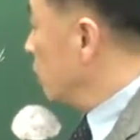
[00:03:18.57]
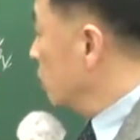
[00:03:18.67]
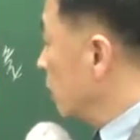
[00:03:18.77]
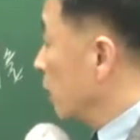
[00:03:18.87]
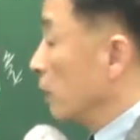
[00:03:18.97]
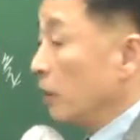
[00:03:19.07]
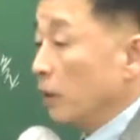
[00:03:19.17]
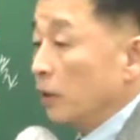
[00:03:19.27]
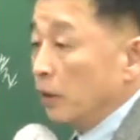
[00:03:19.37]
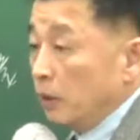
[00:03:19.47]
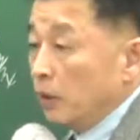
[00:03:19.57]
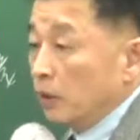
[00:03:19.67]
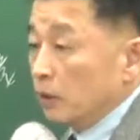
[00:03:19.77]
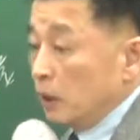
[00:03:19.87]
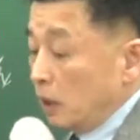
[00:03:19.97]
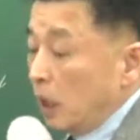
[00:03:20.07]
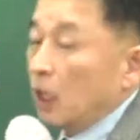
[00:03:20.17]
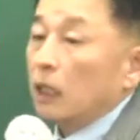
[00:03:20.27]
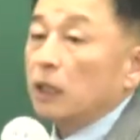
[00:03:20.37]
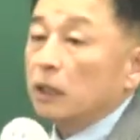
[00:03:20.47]
있어요. 근데
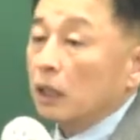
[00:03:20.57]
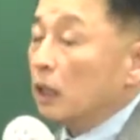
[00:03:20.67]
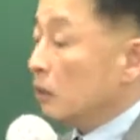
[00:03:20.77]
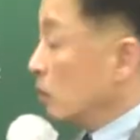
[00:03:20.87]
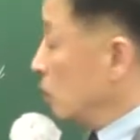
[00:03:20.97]
내가 예상했던